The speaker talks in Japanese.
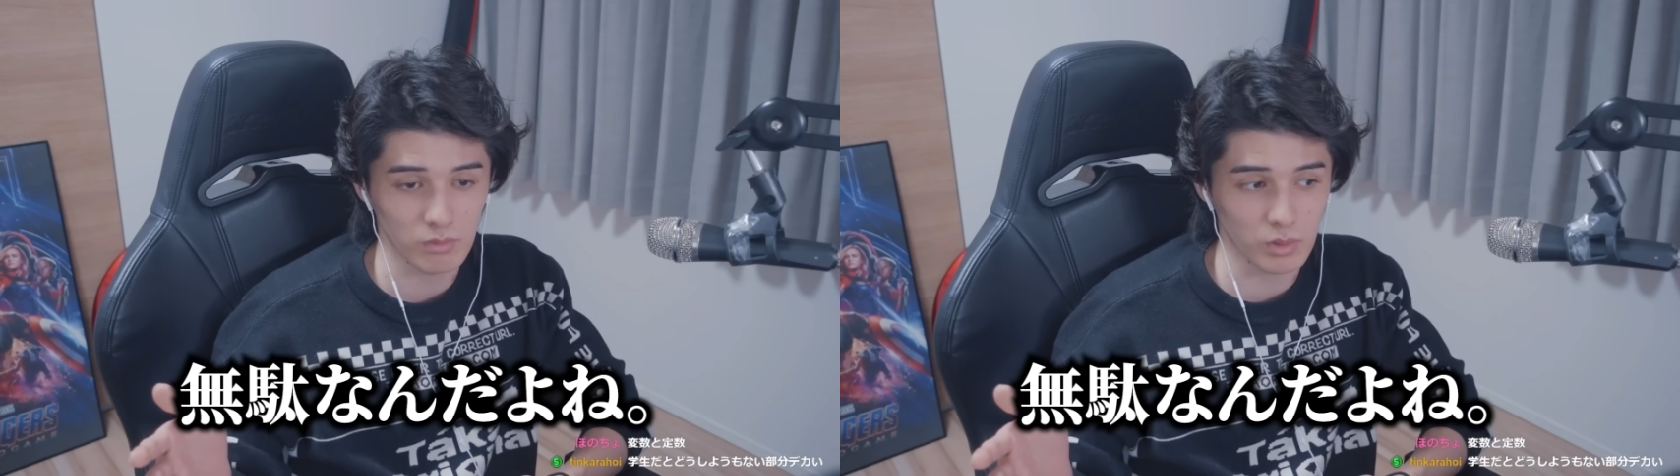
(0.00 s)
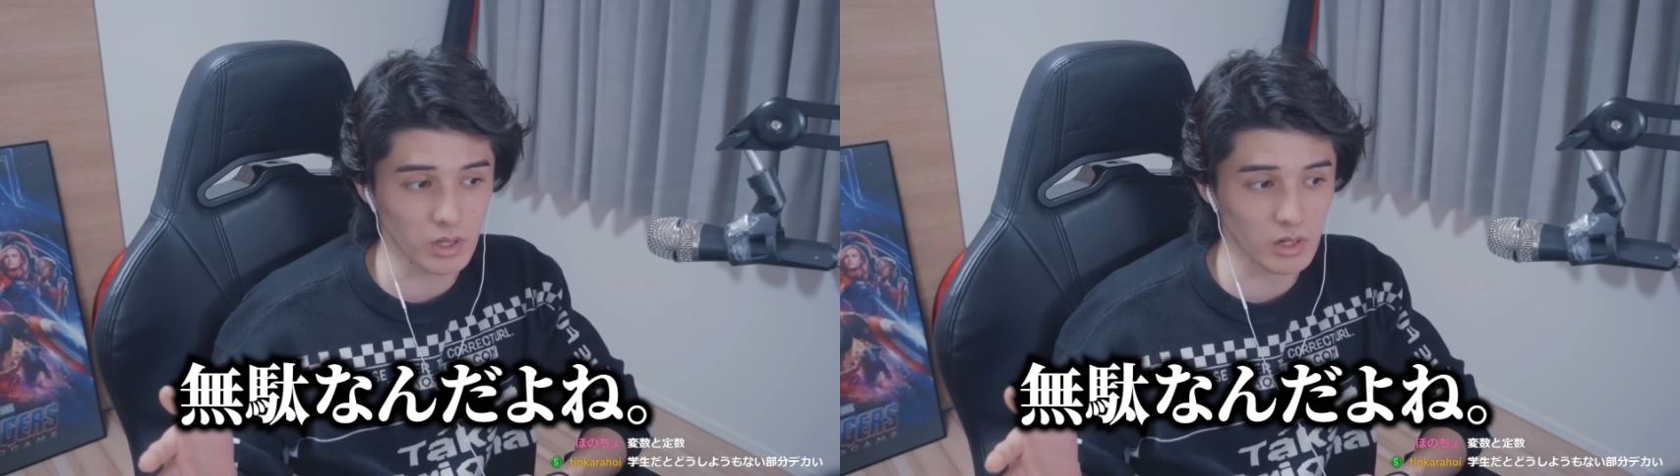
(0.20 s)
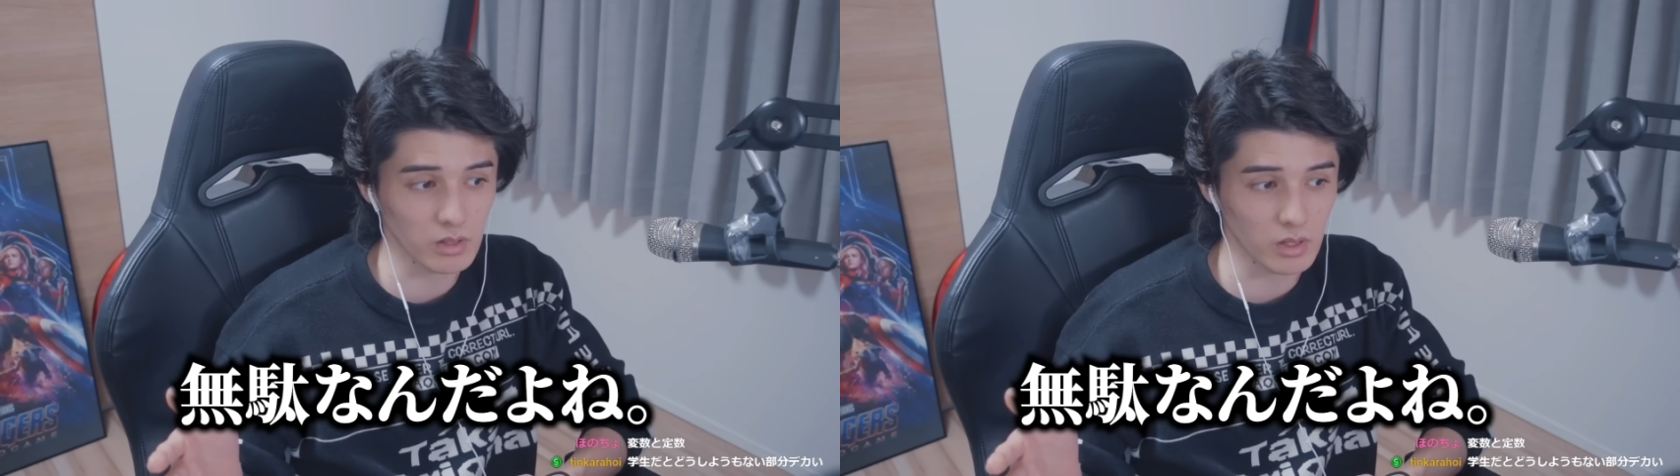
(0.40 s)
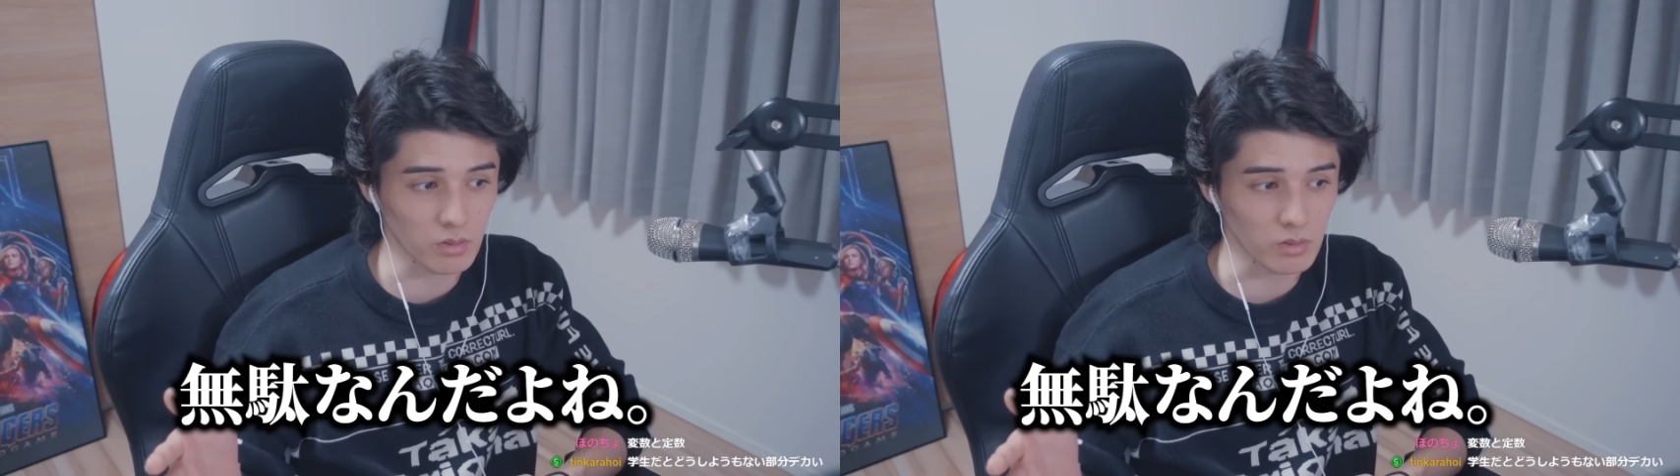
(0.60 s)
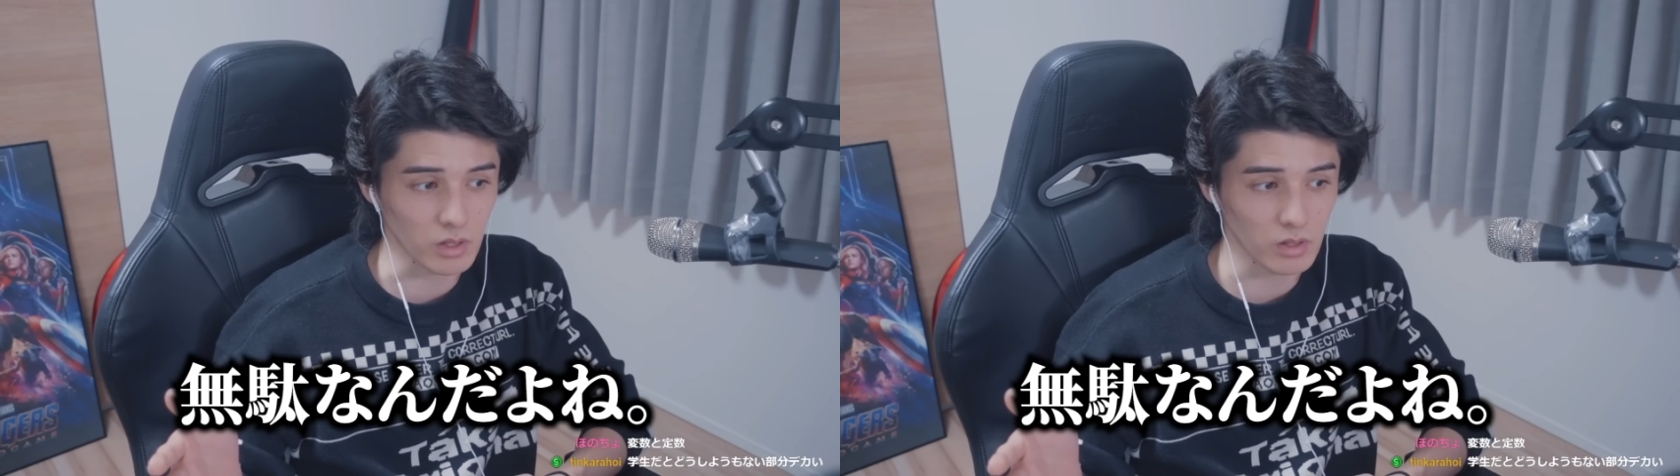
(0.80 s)
無駄なんだ
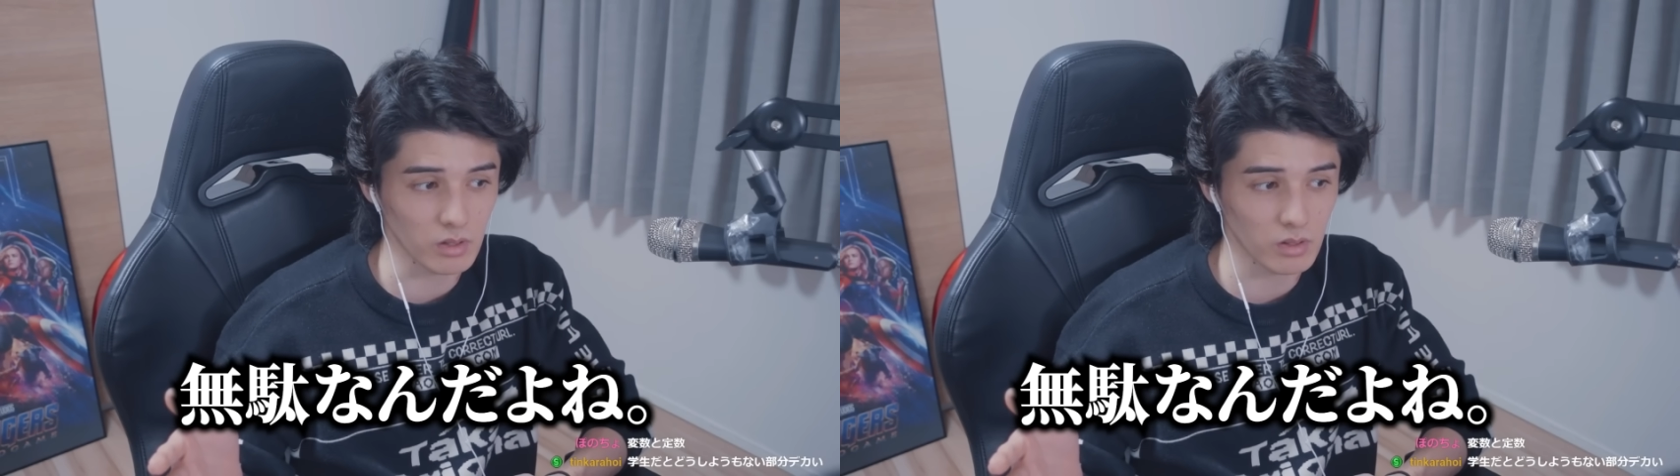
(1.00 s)
よね。